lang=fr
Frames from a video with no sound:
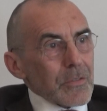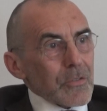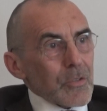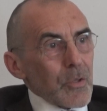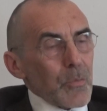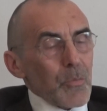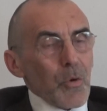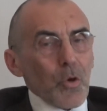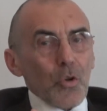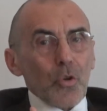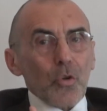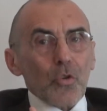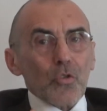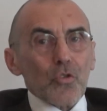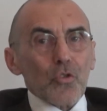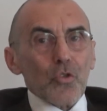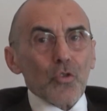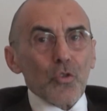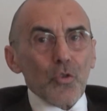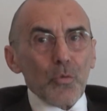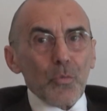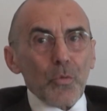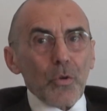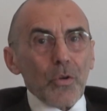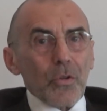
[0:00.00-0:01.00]
Seulement quand je
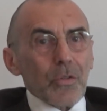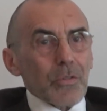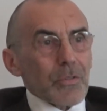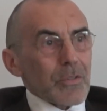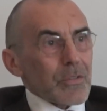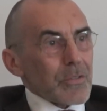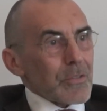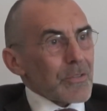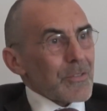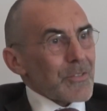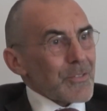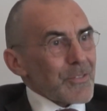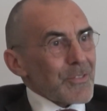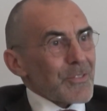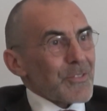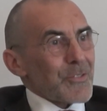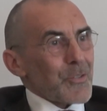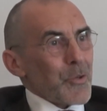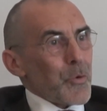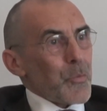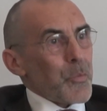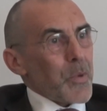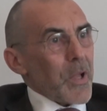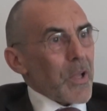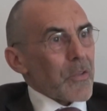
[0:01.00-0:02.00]
demande
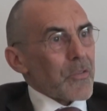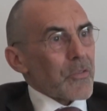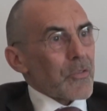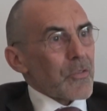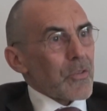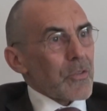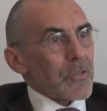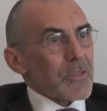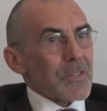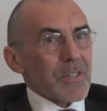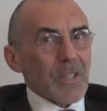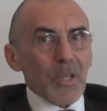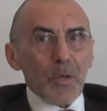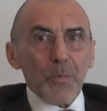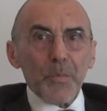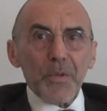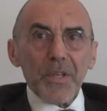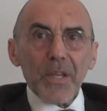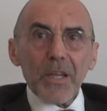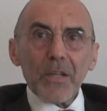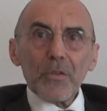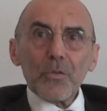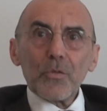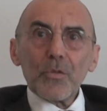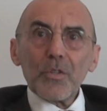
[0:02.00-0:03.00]
aux personnes, très
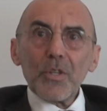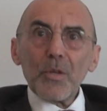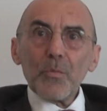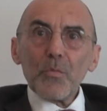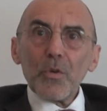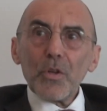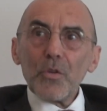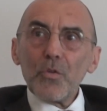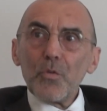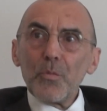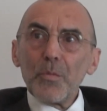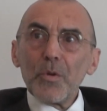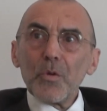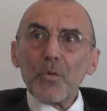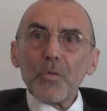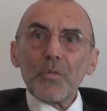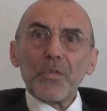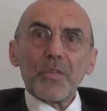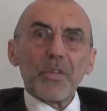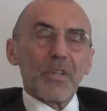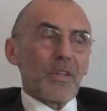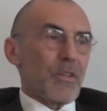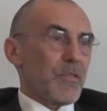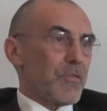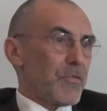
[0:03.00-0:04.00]
bien, donnez-moi le numéro de
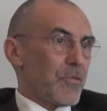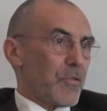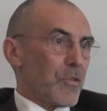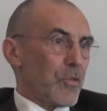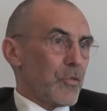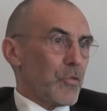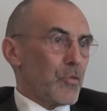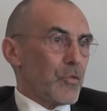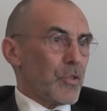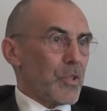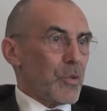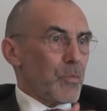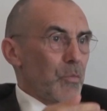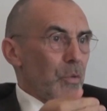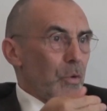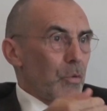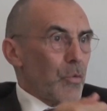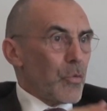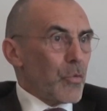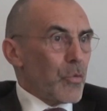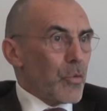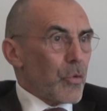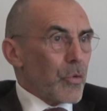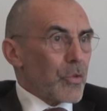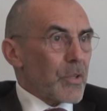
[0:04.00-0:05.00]
téléphone, donnez-moi
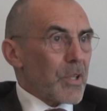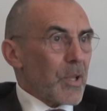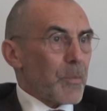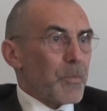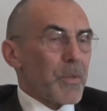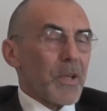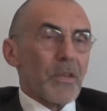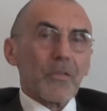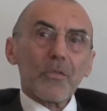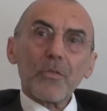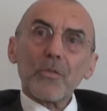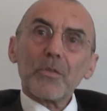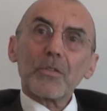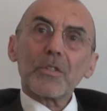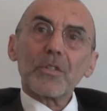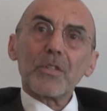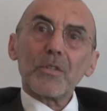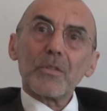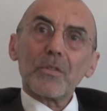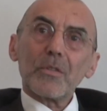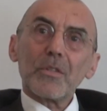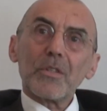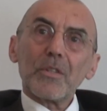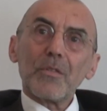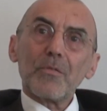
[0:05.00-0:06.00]
le nom de la personne
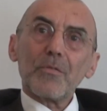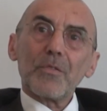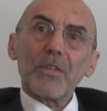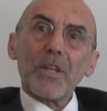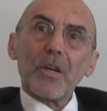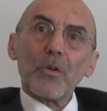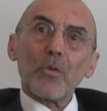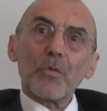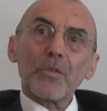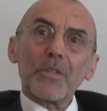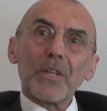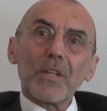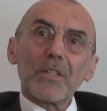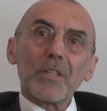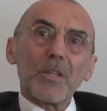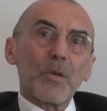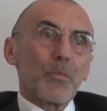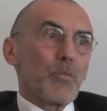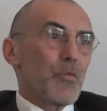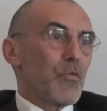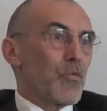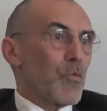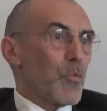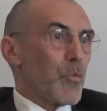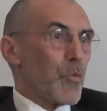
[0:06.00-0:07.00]
qui, vous a contacté
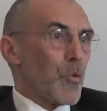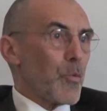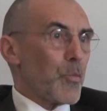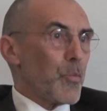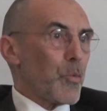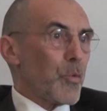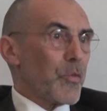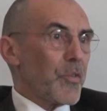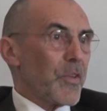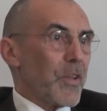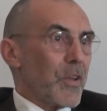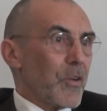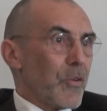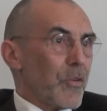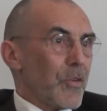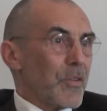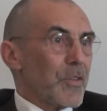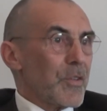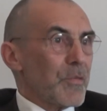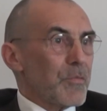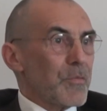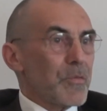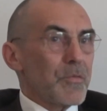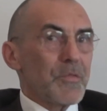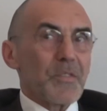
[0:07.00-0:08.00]
pour vous proposer un
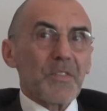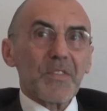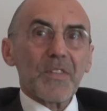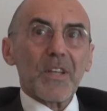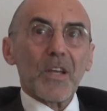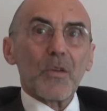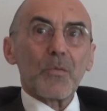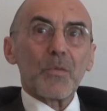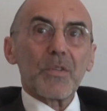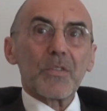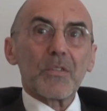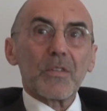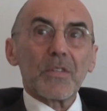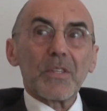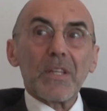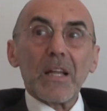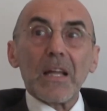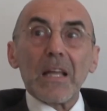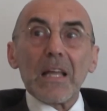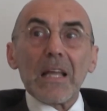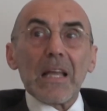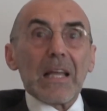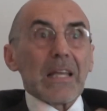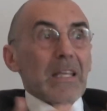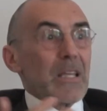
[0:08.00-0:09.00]
rendez-vous visa à 800 il
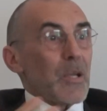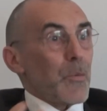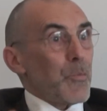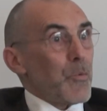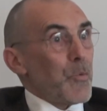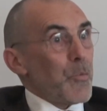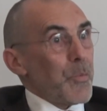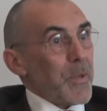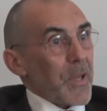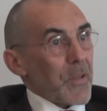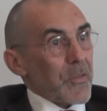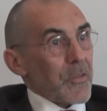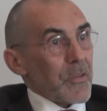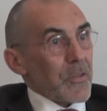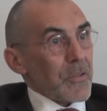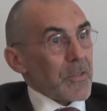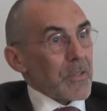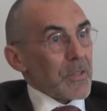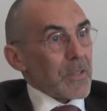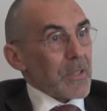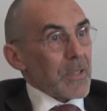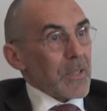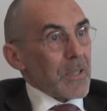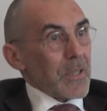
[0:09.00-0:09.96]
n'y a plus personne.